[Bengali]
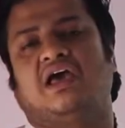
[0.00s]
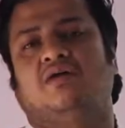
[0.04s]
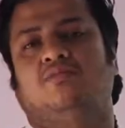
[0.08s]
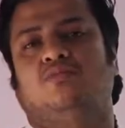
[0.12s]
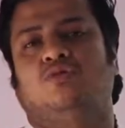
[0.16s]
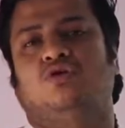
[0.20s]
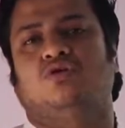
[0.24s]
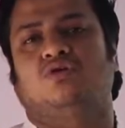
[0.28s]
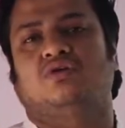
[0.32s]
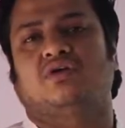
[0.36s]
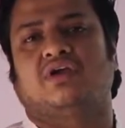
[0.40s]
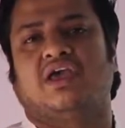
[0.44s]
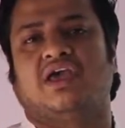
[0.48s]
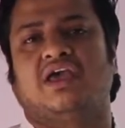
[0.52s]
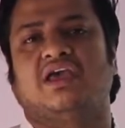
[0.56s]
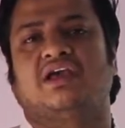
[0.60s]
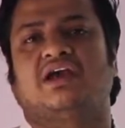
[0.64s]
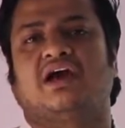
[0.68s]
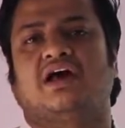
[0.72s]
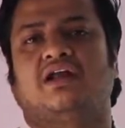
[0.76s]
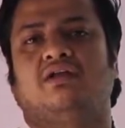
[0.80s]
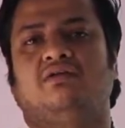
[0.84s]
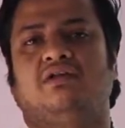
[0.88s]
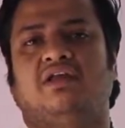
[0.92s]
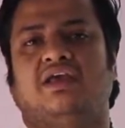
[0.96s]
এবং এই
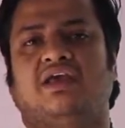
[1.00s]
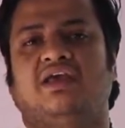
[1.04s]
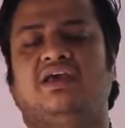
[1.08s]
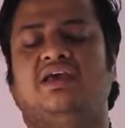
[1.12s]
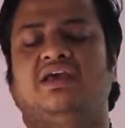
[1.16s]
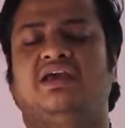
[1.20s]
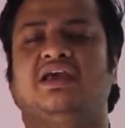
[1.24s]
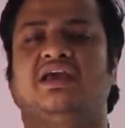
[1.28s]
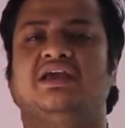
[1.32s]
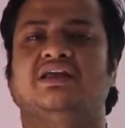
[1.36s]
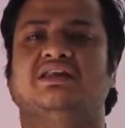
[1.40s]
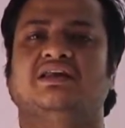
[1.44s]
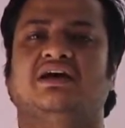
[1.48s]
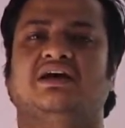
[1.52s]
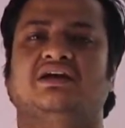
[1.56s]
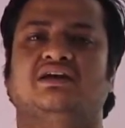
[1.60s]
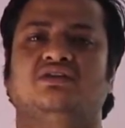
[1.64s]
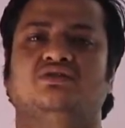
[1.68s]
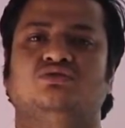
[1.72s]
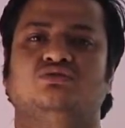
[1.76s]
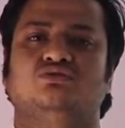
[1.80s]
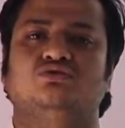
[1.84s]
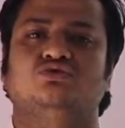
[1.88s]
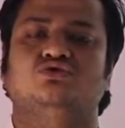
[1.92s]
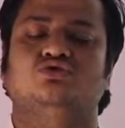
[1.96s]
কারণে এইটা
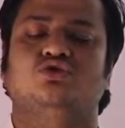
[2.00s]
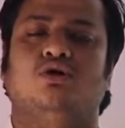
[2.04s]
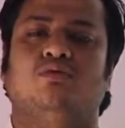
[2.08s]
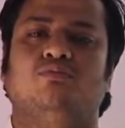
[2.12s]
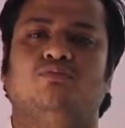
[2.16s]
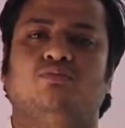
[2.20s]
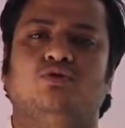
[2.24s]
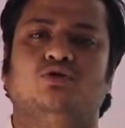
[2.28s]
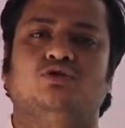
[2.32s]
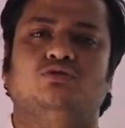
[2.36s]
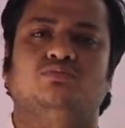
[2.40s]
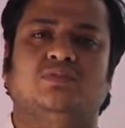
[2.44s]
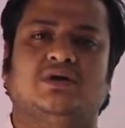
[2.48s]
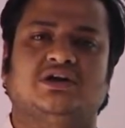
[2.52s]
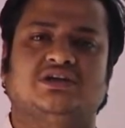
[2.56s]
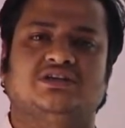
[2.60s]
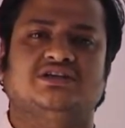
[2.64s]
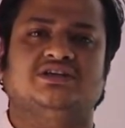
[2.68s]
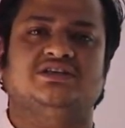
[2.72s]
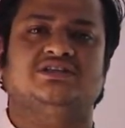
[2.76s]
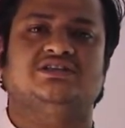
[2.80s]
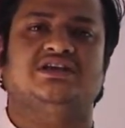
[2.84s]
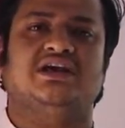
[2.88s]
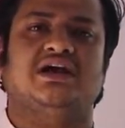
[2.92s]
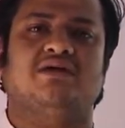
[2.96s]
কিন্তু সম্পদ
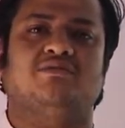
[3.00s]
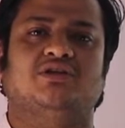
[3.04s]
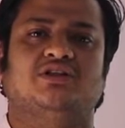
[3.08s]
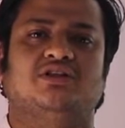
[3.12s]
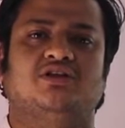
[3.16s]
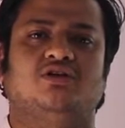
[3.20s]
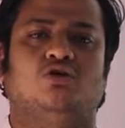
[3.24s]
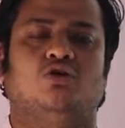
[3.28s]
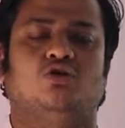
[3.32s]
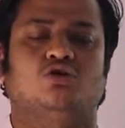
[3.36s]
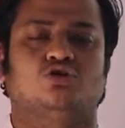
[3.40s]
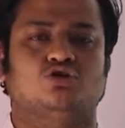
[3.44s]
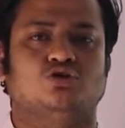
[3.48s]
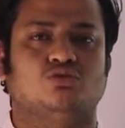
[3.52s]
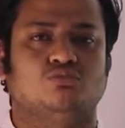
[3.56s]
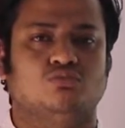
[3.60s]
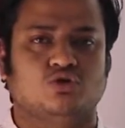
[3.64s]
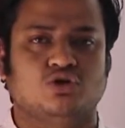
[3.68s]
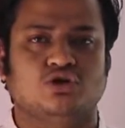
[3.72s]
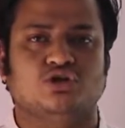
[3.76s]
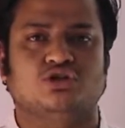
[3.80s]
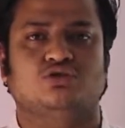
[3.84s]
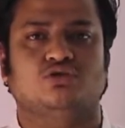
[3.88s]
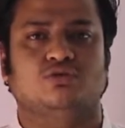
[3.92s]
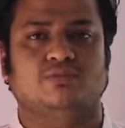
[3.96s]
পাশে যে আমাদের
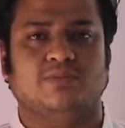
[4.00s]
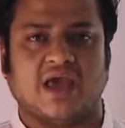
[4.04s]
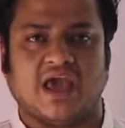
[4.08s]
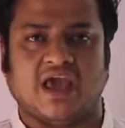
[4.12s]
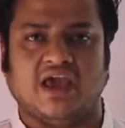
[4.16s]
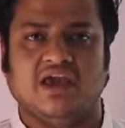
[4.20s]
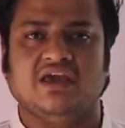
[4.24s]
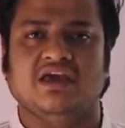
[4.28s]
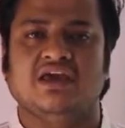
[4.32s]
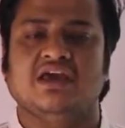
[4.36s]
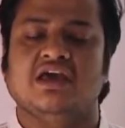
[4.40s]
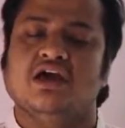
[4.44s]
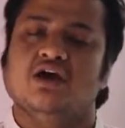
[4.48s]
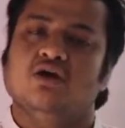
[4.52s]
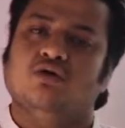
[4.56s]
অসমন্বিত ব্যয়